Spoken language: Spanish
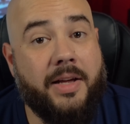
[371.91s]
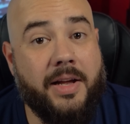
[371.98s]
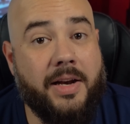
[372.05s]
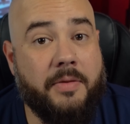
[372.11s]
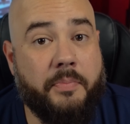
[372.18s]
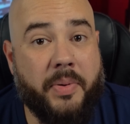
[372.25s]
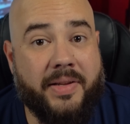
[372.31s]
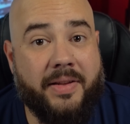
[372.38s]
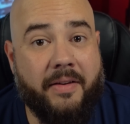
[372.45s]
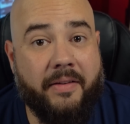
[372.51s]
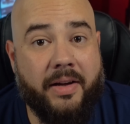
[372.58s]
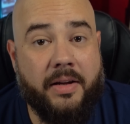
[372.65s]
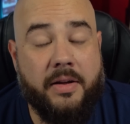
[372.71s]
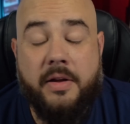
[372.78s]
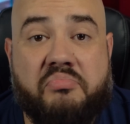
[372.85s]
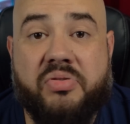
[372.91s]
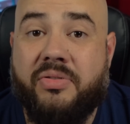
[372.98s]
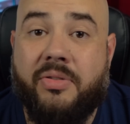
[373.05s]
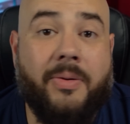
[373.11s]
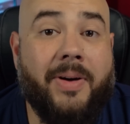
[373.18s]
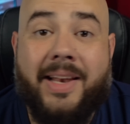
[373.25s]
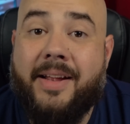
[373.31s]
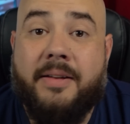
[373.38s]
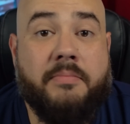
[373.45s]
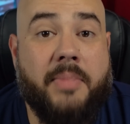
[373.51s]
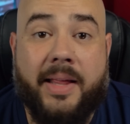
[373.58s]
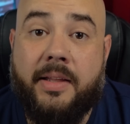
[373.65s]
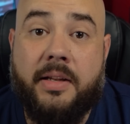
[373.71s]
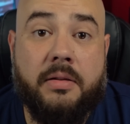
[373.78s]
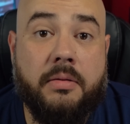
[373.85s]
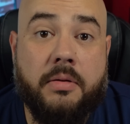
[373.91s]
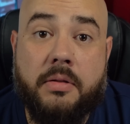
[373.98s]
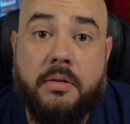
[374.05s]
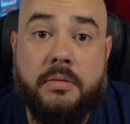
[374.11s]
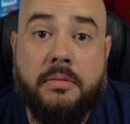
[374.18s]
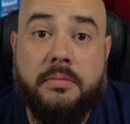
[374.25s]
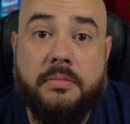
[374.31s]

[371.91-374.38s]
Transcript: ¿Qué les pasaba? Pues no valían madres, gordo.